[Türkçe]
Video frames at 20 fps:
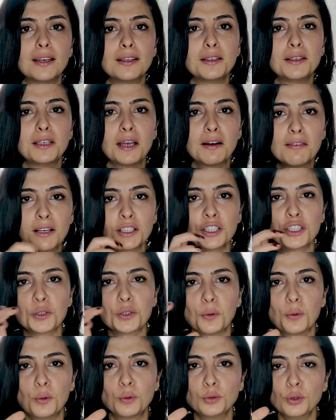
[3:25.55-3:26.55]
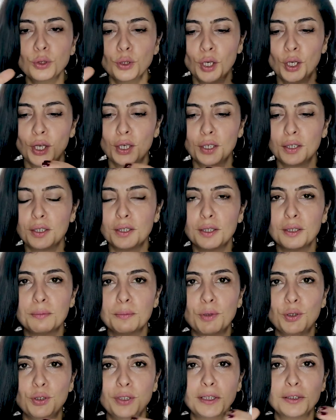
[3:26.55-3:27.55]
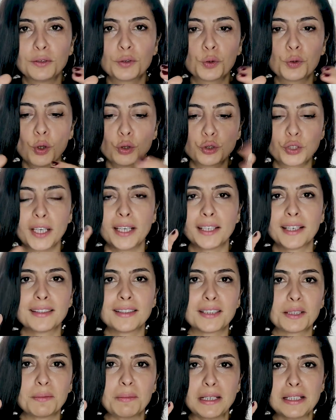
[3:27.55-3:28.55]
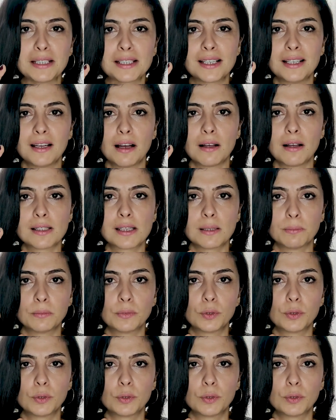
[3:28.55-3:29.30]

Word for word: yavaşça onu e, böyle rotaya getirmeniz lazım.